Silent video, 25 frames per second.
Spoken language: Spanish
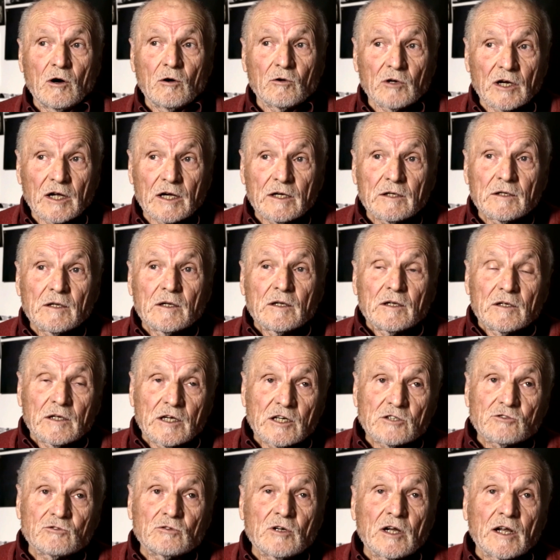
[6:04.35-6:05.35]
Ahora
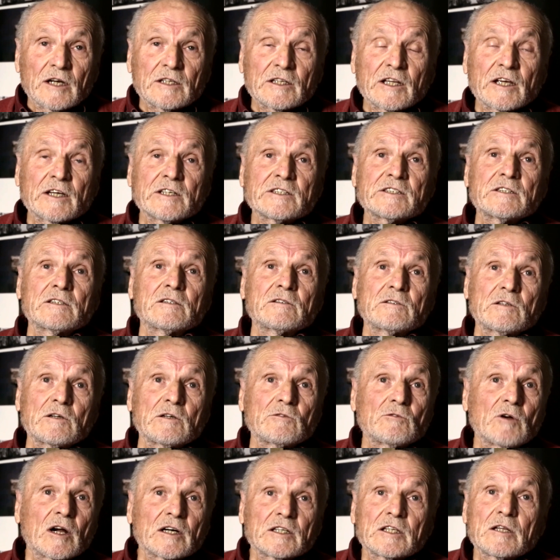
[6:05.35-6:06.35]
es un arte, que es
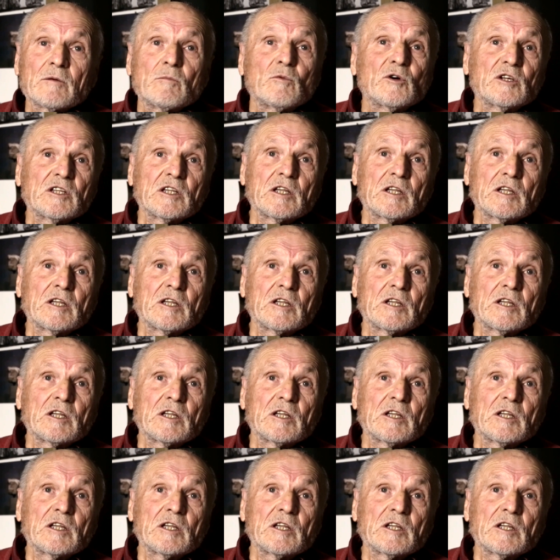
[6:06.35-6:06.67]
un arte muy